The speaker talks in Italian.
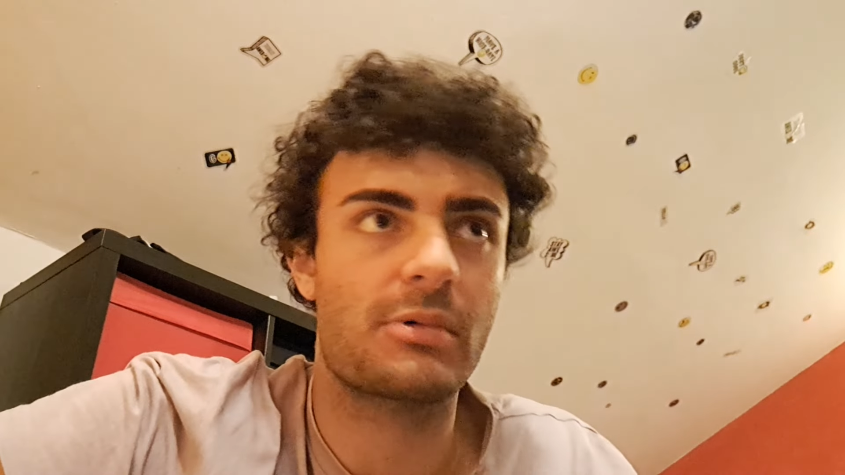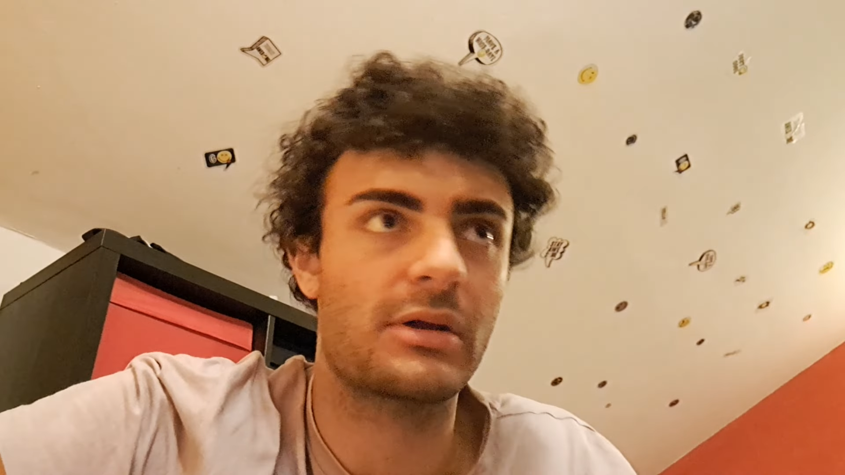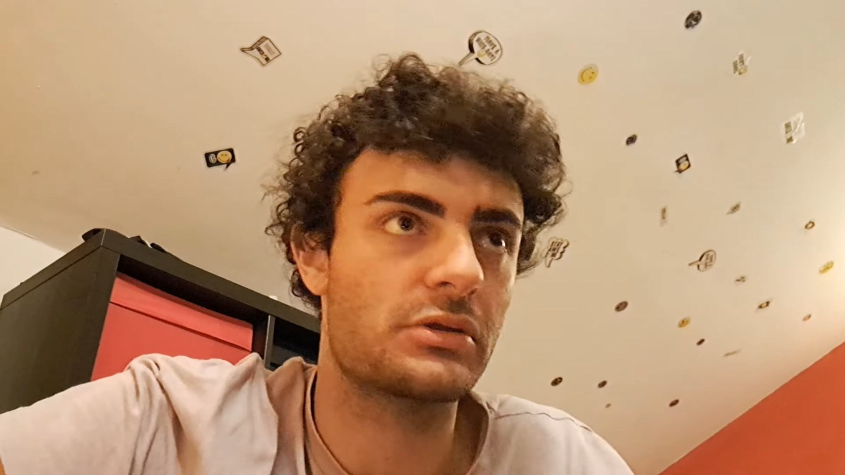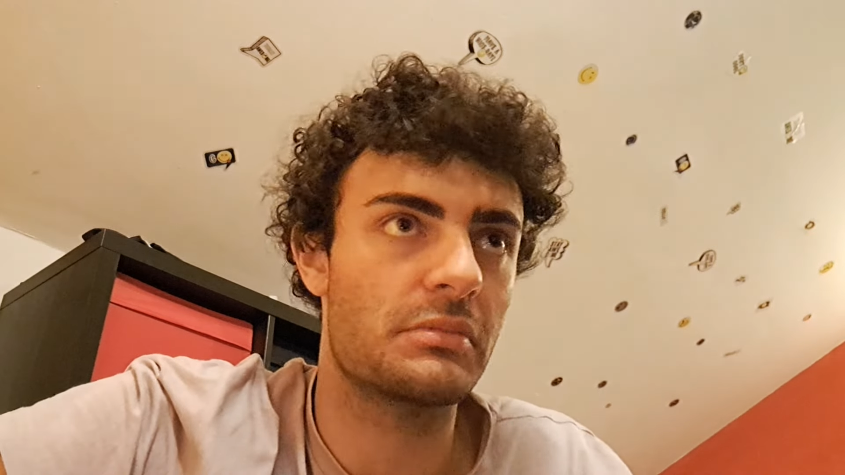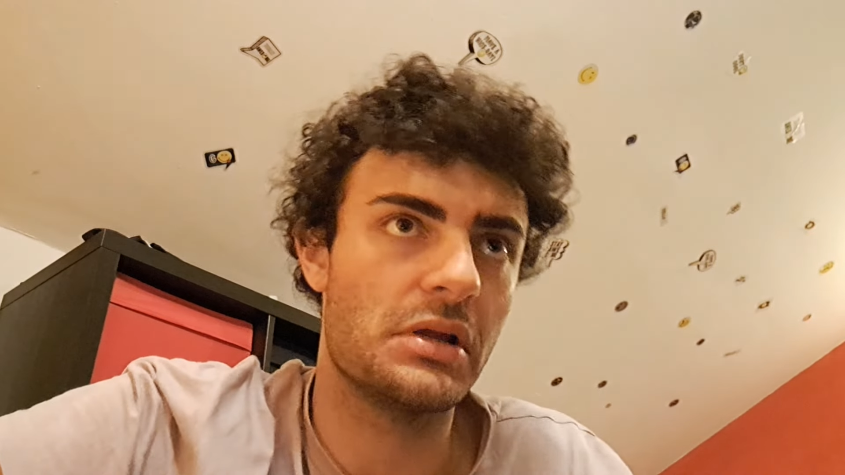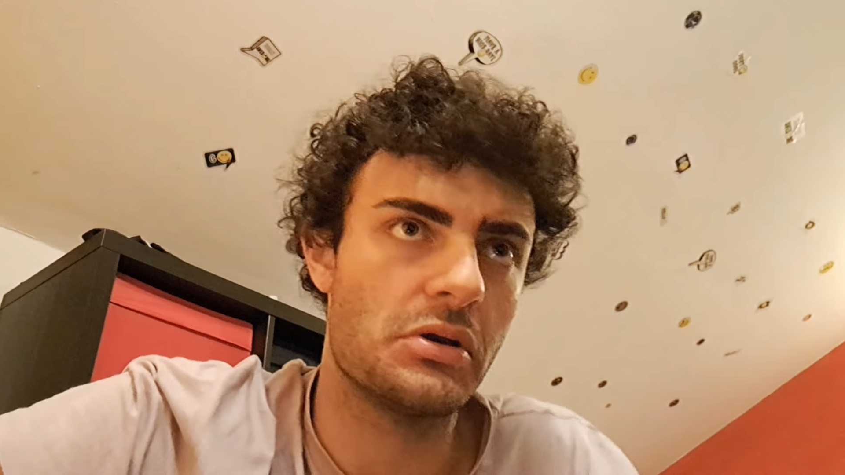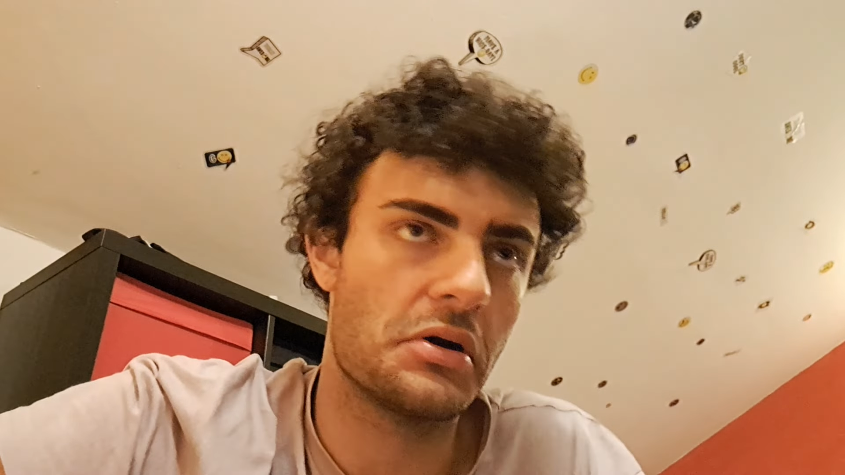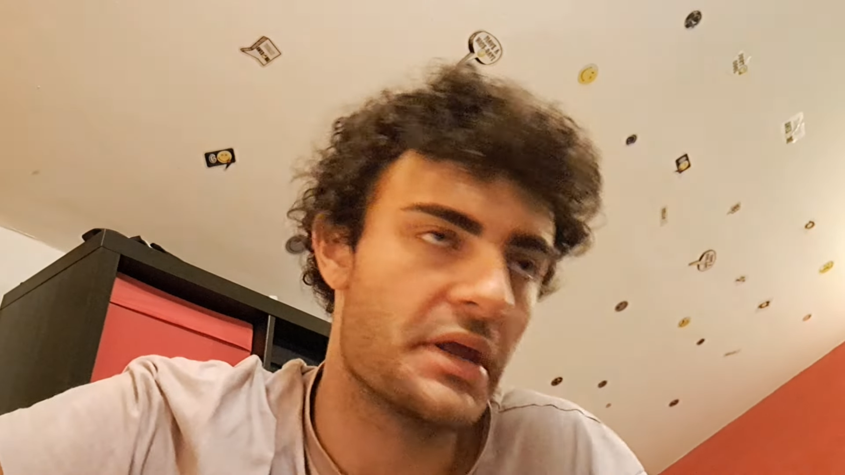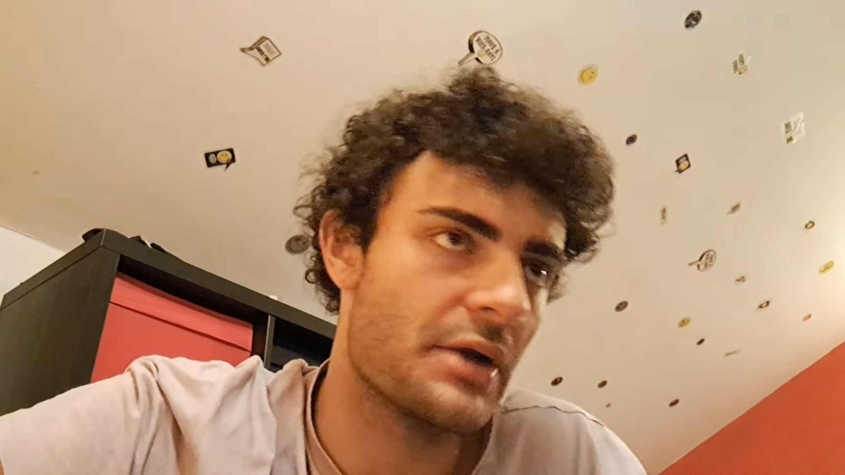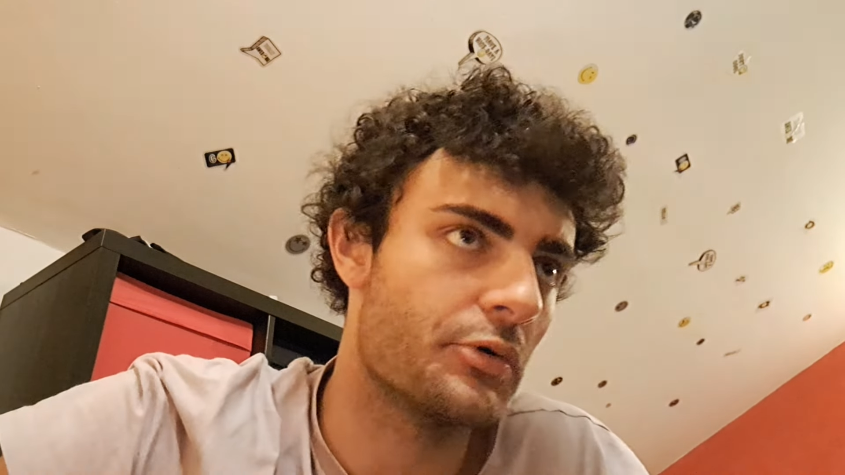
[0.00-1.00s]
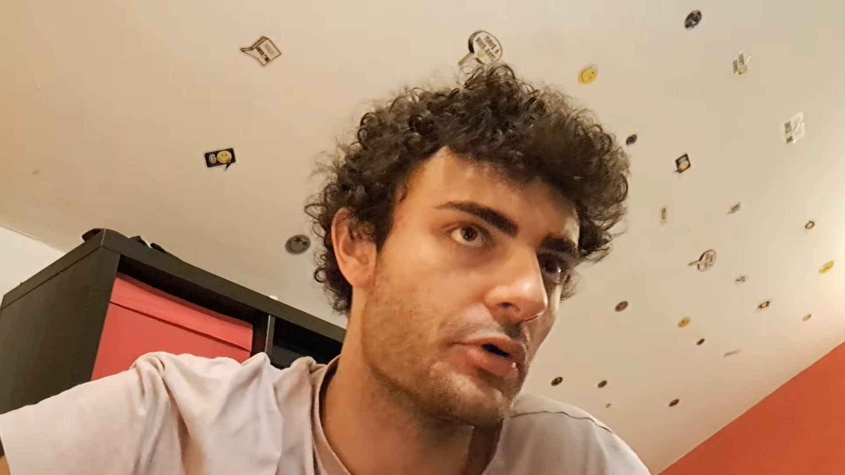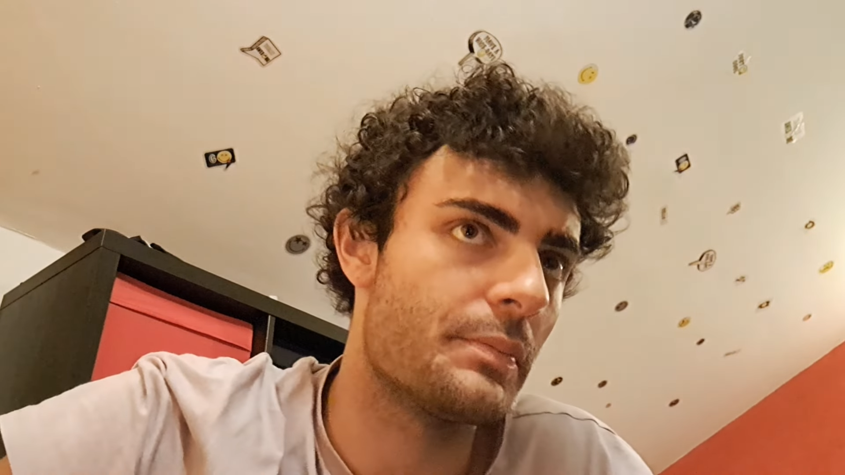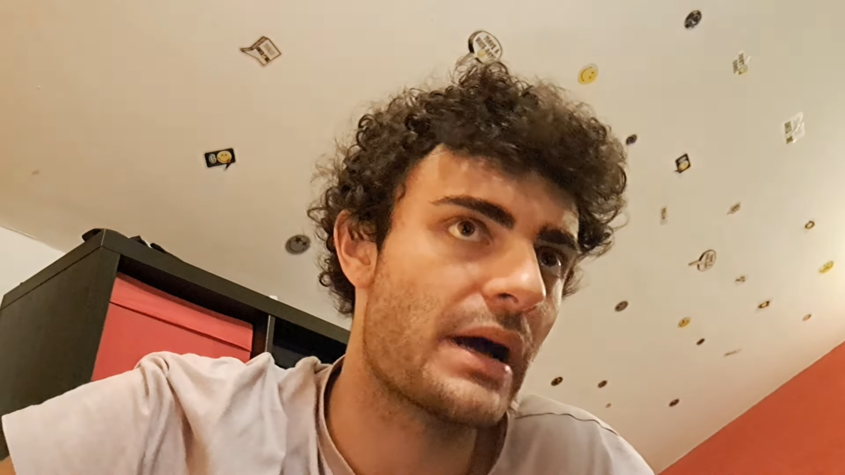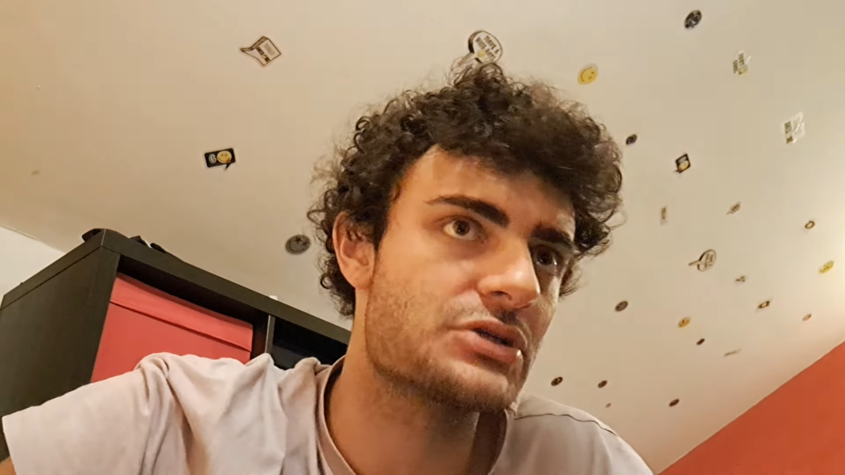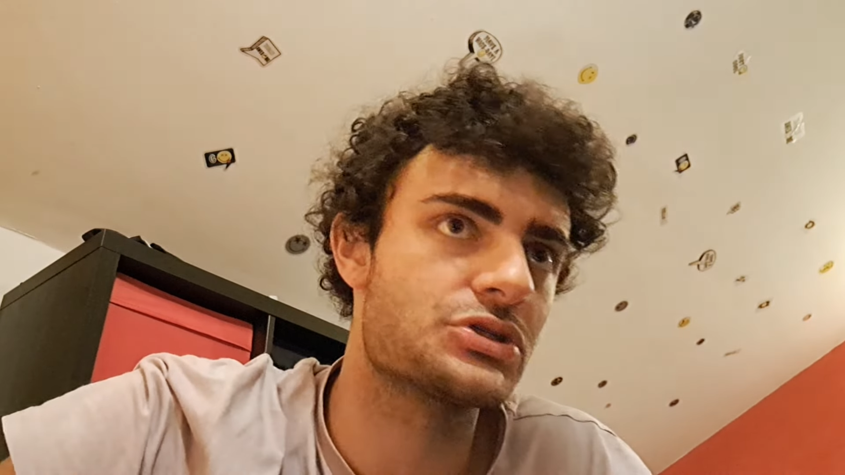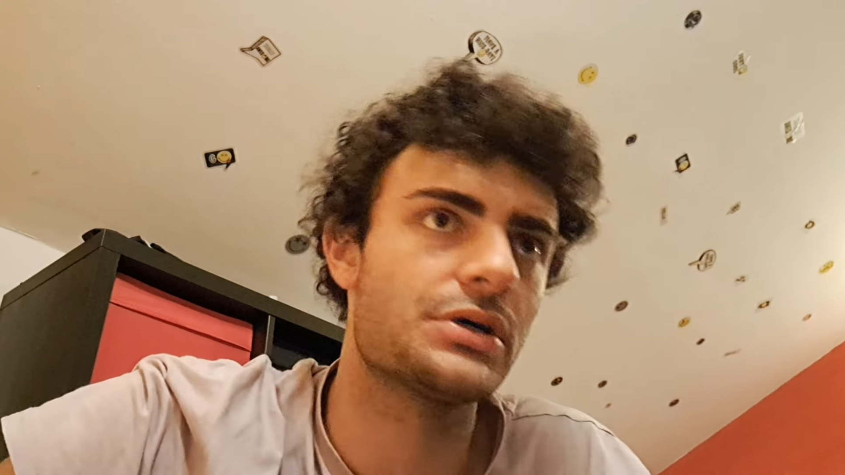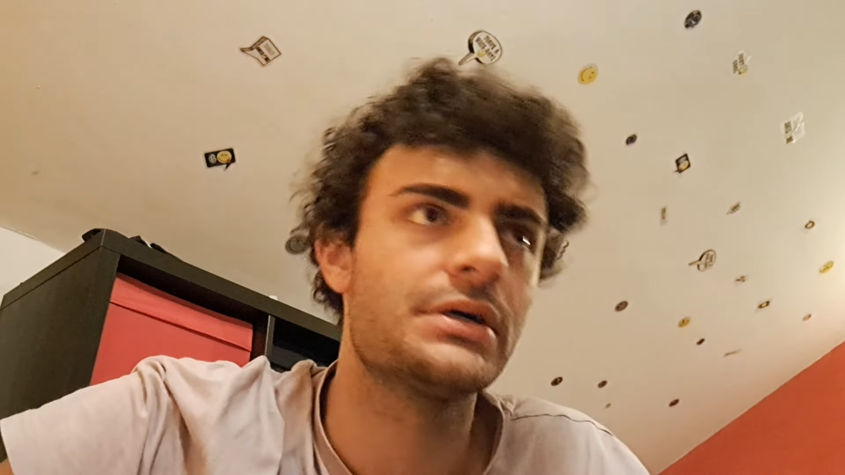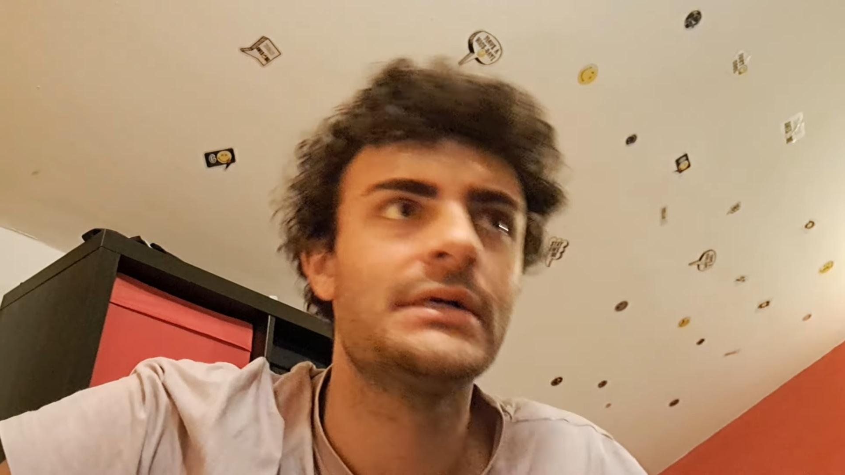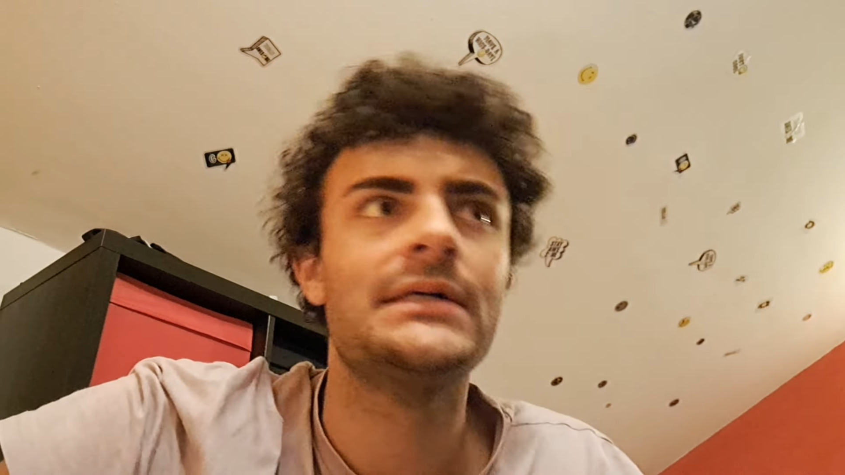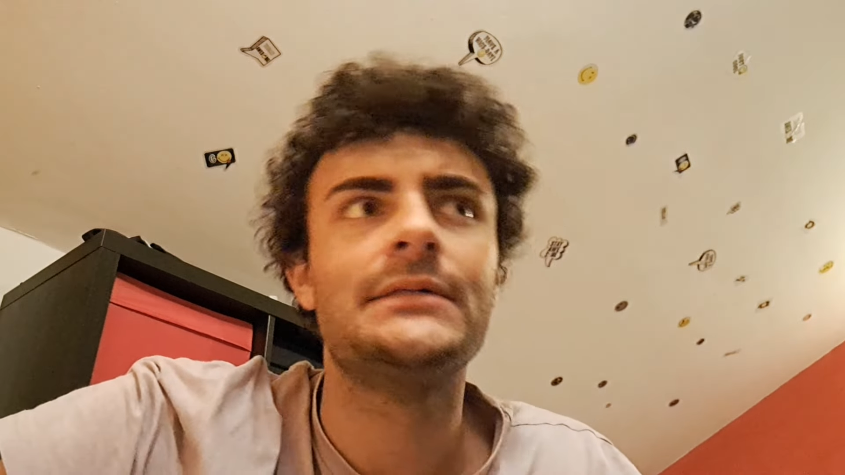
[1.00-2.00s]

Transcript: 4 milioni è un colpaccio,